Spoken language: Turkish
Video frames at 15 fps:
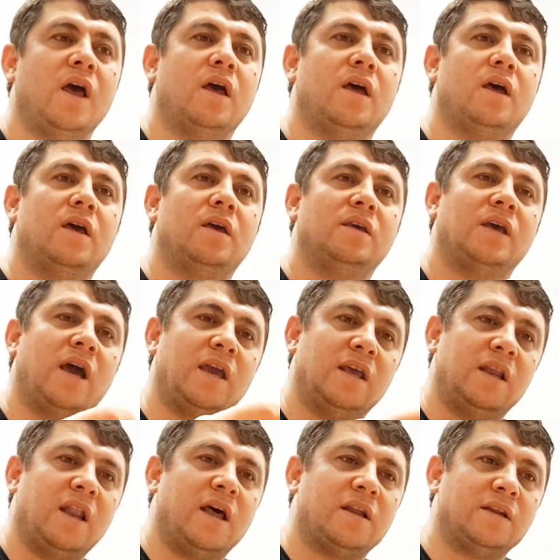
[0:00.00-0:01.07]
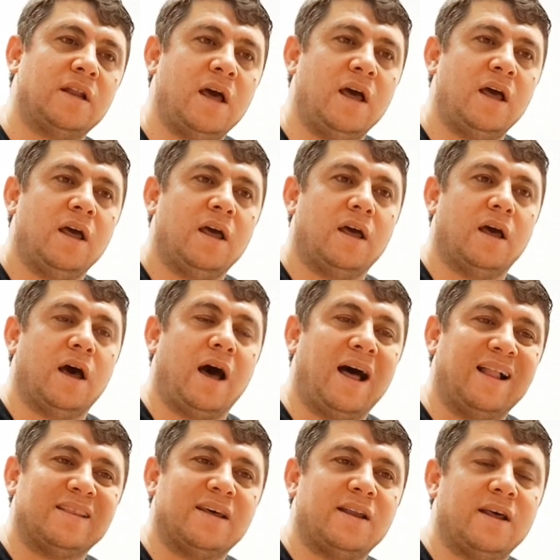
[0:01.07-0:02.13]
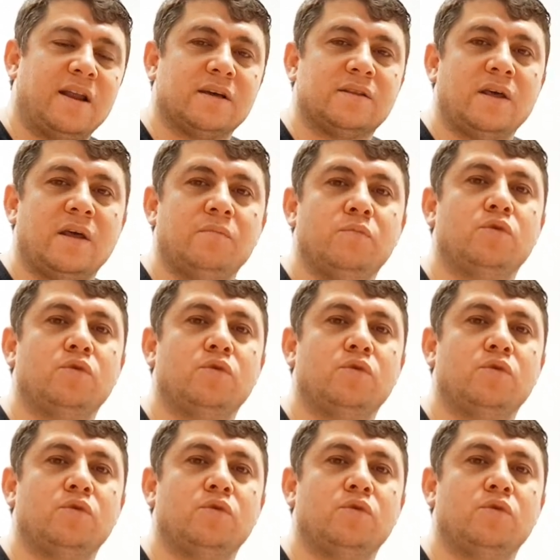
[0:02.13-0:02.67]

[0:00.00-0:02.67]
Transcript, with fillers: e, yayınlarına e, aldanaraktan